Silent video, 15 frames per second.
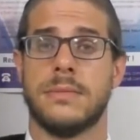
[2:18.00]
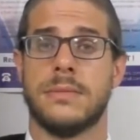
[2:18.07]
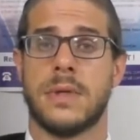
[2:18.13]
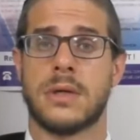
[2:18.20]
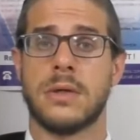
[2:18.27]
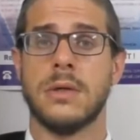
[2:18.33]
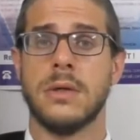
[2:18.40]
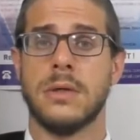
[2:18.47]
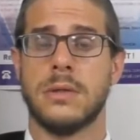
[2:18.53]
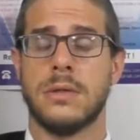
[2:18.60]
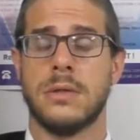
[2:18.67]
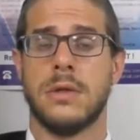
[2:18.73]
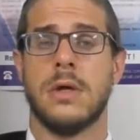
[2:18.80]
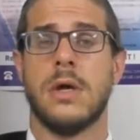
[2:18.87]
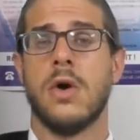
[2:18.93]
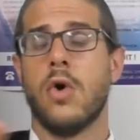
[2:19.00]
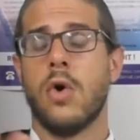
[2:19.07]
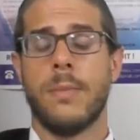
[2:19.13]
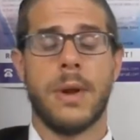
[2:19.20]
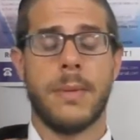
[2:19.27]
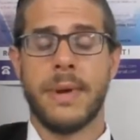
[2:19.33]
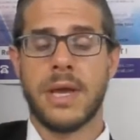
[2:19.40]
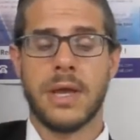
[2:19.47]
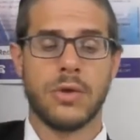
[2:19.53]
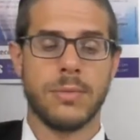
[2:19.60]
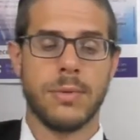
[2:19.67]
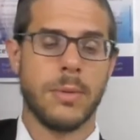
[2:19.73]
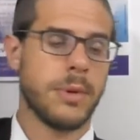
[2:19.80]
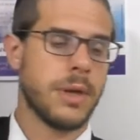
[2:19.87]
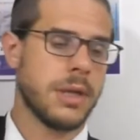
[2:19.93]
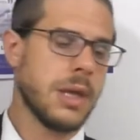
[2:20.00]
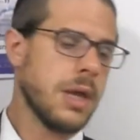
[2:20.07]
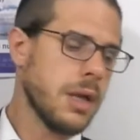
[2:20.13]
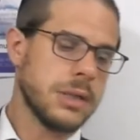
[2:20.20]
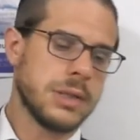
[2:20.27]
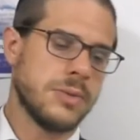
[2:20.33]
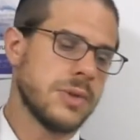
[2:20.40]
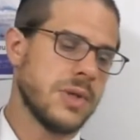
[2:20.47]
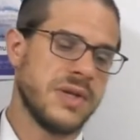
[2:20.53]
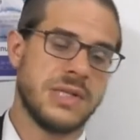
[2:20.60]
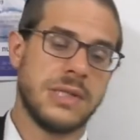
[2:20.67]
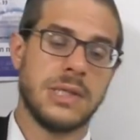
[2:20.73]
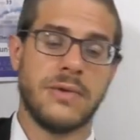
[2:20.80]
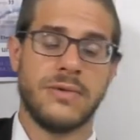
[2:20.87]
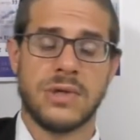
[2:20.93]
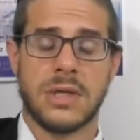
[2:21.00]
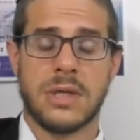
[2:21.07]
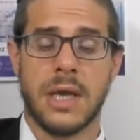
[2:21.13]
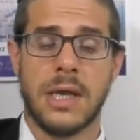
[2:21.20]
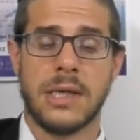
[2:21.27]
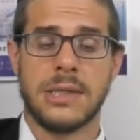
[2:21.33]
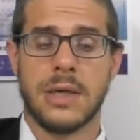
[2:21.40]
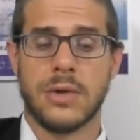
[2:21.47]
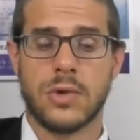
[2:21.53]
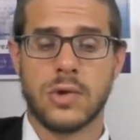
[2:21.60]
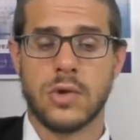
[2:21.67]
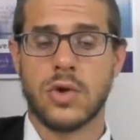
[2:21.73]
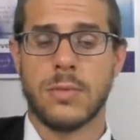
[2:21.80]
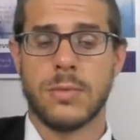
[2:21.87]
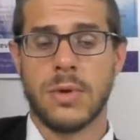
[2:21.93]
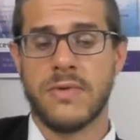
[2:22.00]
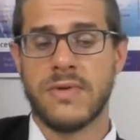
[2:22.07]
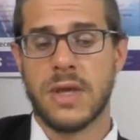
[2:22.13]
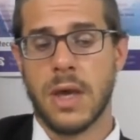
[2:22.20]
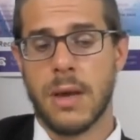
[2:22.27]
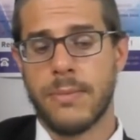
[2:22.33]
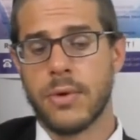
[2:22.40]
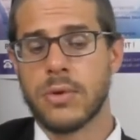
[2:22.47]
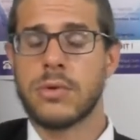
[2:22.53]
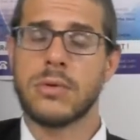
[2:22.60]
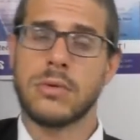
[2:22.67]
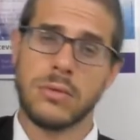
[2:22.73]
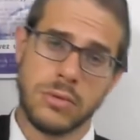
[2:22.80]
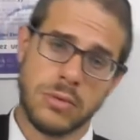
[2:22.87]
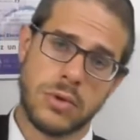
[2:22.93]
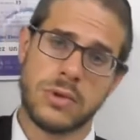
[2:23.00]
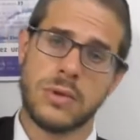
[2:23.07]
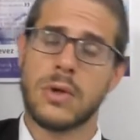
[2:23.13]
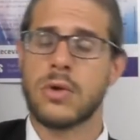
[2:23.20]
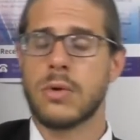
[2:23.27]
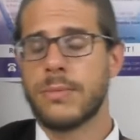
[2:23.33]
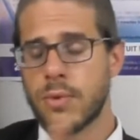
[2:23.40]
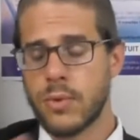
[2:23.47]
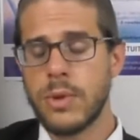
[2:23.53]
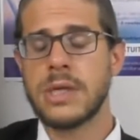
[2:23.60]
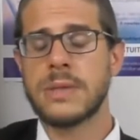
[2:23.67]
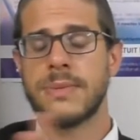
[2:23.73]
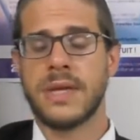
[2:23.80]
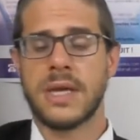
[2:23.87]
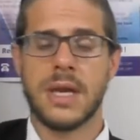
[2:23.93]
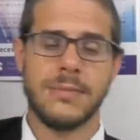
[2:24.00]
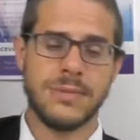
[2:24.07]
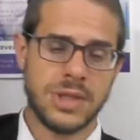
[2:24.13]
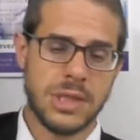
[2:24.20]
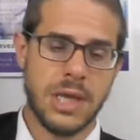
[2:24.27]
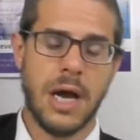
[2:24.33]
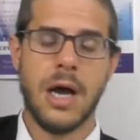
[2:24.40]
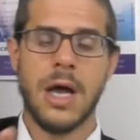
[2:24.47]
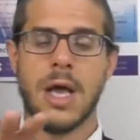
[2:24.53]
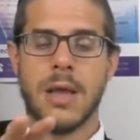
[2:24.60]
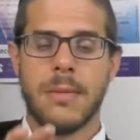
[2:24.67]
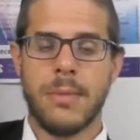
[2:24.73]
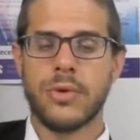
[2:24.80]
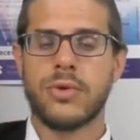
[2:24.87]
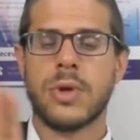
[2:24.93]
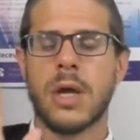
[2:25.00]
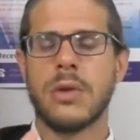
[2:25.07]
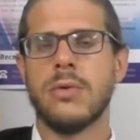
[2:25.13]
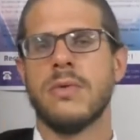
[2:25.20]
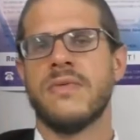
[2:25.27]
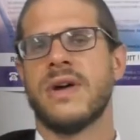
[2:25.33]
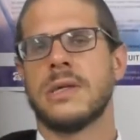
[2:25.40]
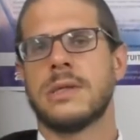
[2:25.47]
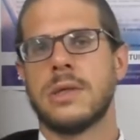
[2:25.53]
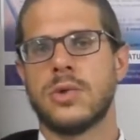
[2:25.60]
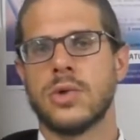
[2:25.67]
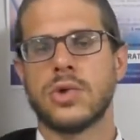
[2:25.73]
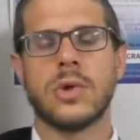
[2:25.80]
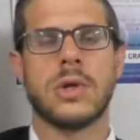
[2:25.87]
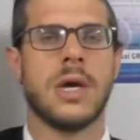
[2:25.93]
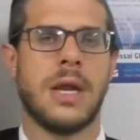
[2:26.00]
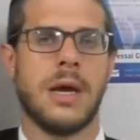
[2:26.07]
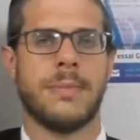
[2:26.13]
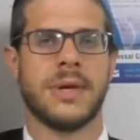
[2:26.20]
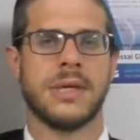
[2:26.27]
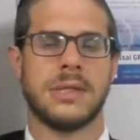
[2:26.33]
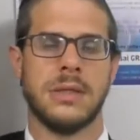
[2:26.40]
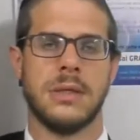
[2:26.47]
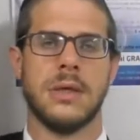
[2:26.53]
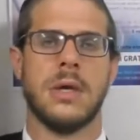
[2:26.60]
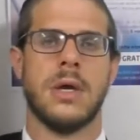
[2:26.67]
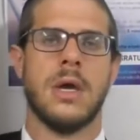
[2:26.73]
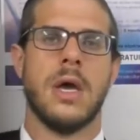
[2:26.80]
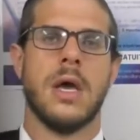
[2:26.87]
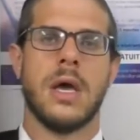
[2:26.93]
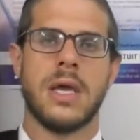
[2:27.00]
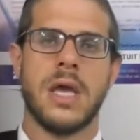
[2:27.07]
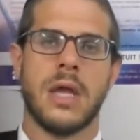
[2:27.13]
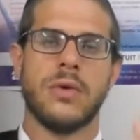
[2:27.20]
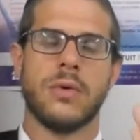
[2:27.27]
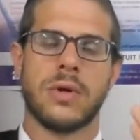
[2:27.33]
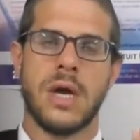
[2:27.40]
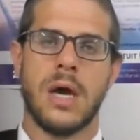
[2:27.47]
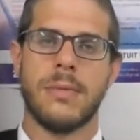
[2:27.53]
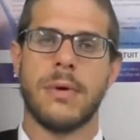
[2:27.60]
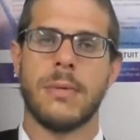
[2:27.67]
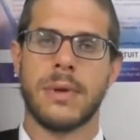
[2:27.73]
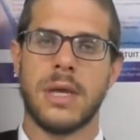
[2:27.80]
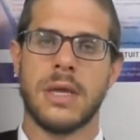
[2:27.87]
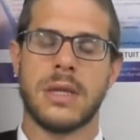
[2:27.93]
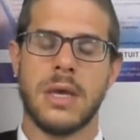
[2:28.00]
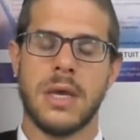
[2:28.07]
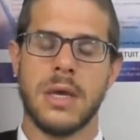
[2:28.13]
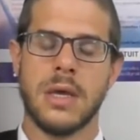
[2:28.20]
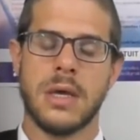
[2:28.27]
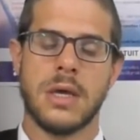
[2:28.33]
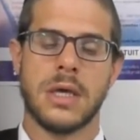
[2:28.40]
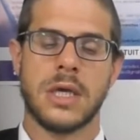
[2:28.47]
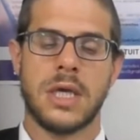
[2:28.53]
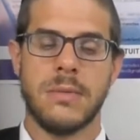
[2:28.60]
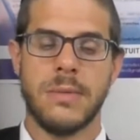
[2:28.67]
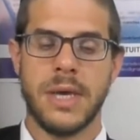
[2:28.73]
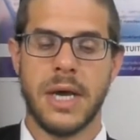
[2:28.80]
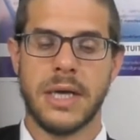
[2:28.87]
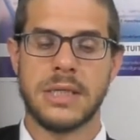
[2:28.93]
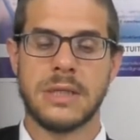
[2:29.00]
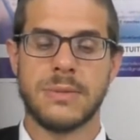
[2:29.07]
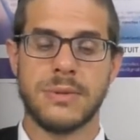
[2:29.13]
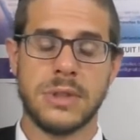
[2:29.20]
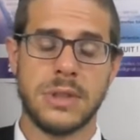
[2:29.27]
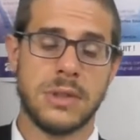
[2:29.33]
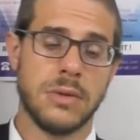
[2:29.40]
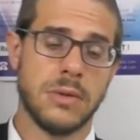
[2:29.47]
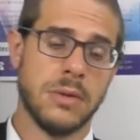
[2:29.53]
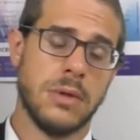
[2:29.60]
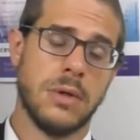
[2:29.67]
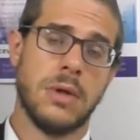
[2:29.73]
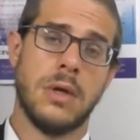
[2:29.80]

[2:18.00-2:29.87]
D'accord On ne parle pas qu'il y a deux propriétaires. Si, vous, si ça vous intéresse, il y a un Tosot qui rapporte le nom de Tosot, qu'on peut oui expliquer la Mishnah. Mais en tout cas, nous, on va rester sur ce cas-là précis. Il y a donc un propriétaire qui met à disposition,